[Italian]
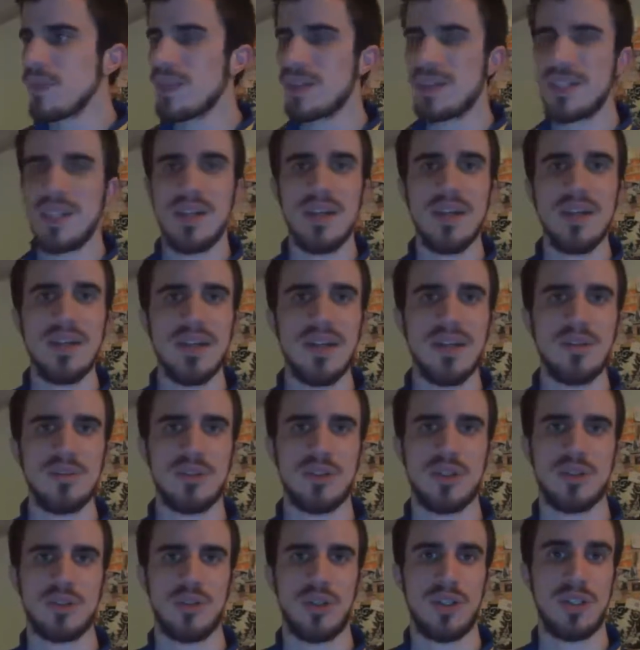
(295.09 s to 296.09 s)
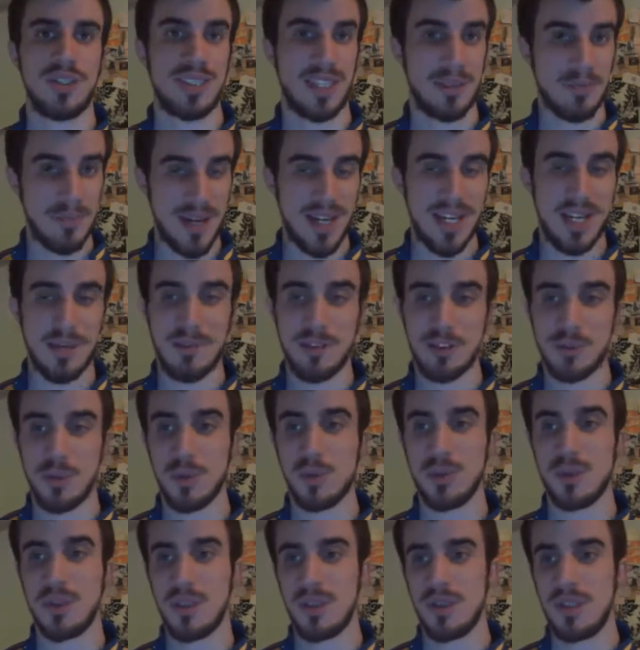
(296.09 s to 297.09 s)
Chiellini è un giocatore che sta bene, ma
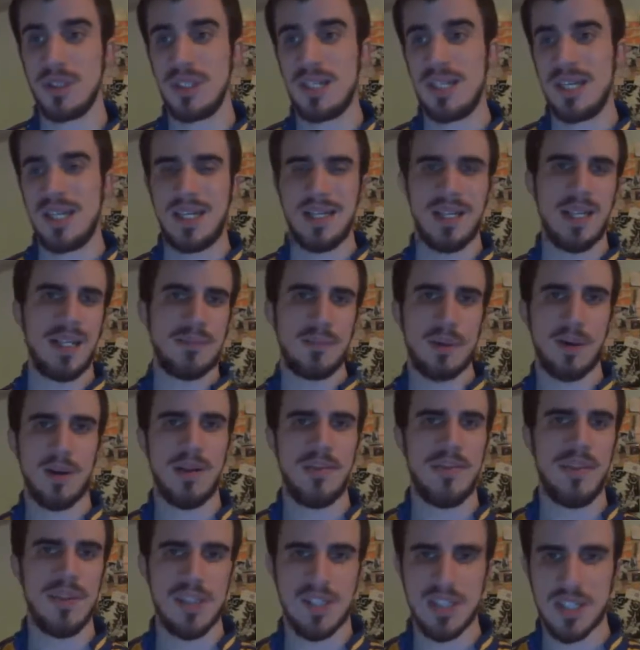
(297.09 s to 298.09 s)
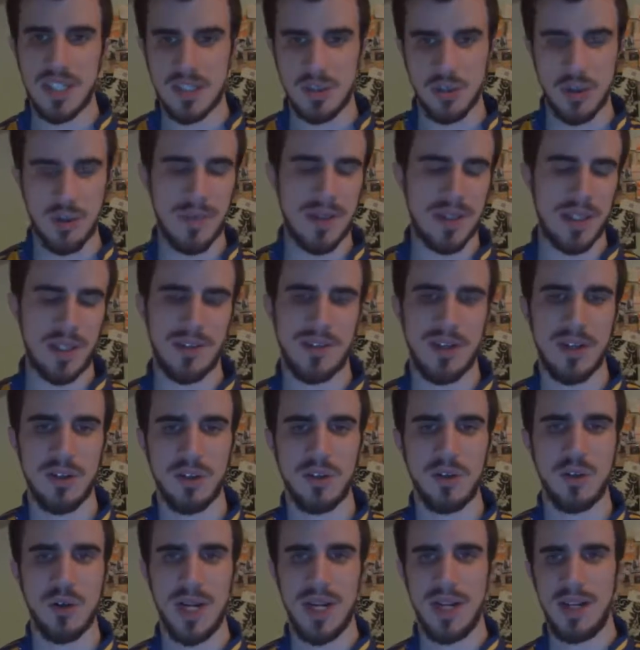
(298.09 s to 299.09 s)
soprattutto l'idea di problemi fisici che sicuramente ne avrà
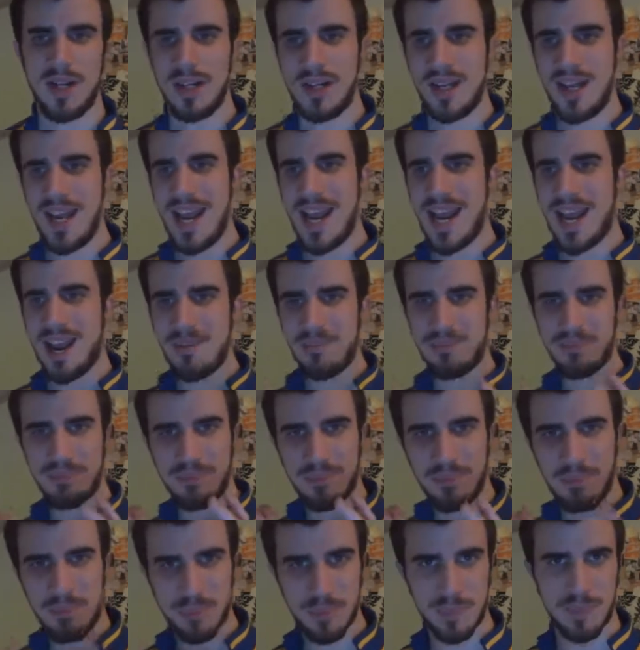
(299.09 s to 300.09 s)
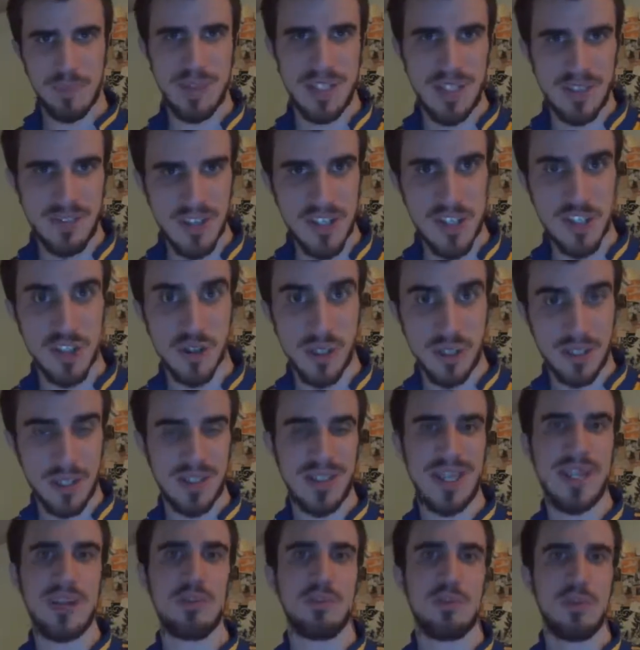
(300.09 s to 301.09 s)
ancora, è il difensore
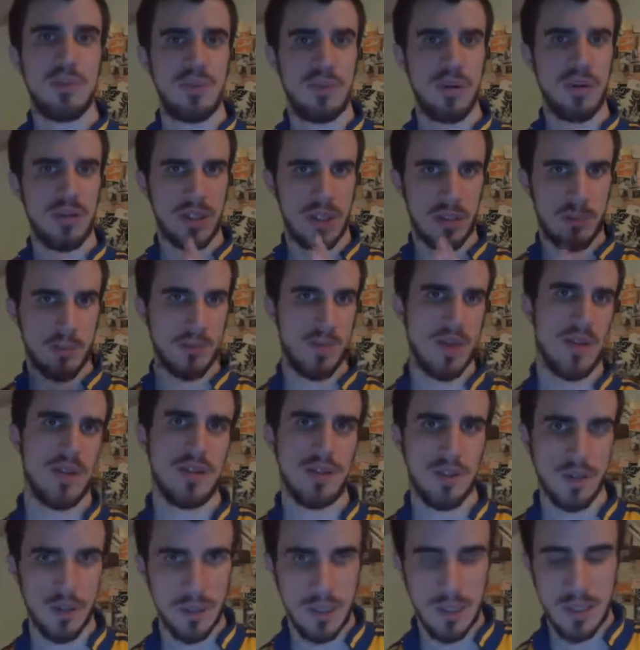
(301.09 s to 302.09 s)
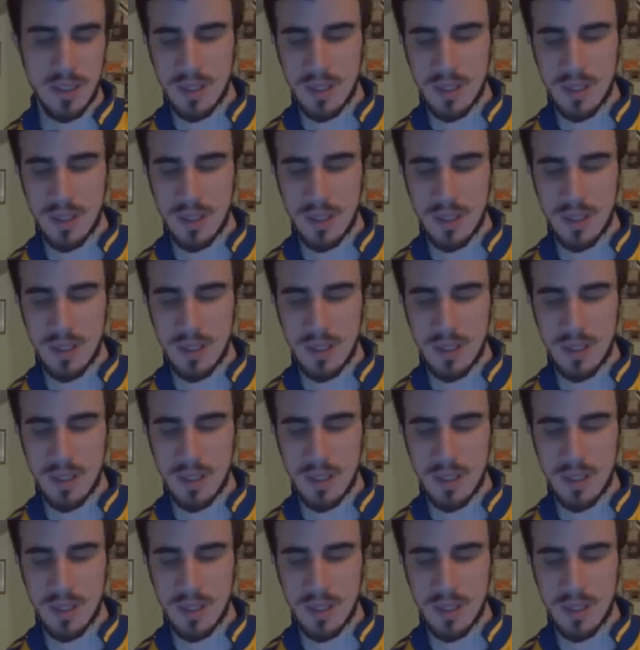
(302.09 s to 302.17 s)
italiano più forte al momento.